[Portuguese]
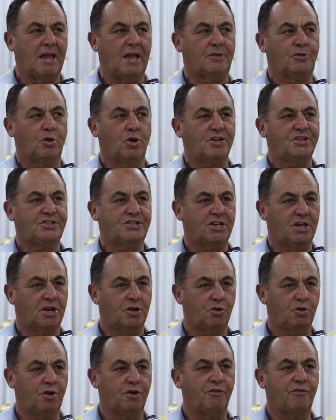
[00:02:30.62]
Há dois
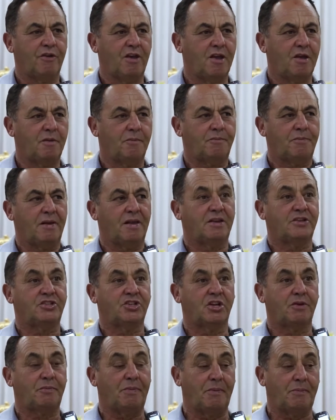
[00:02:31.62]
anos que vem
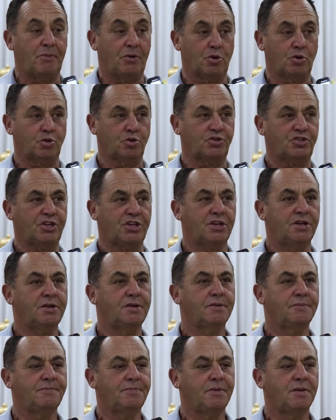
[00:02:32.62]
pelejando para
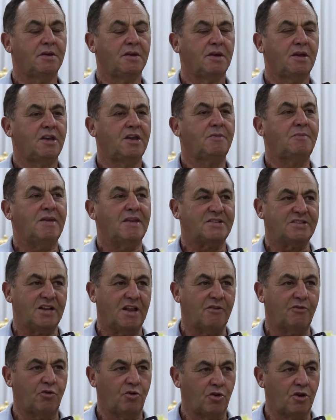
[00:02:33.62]
produzir e minhas
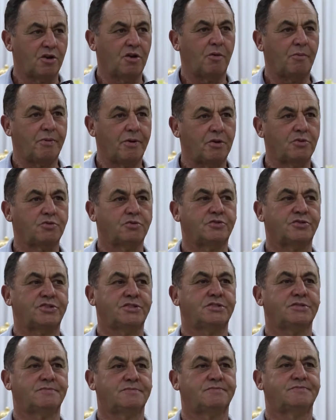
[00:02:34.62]
lavouras não
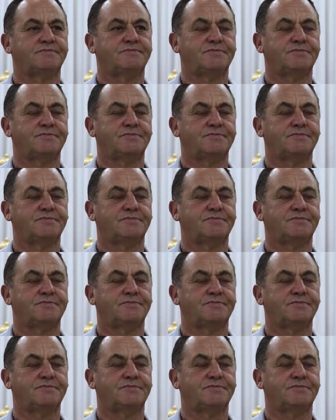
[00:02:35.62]
produzem.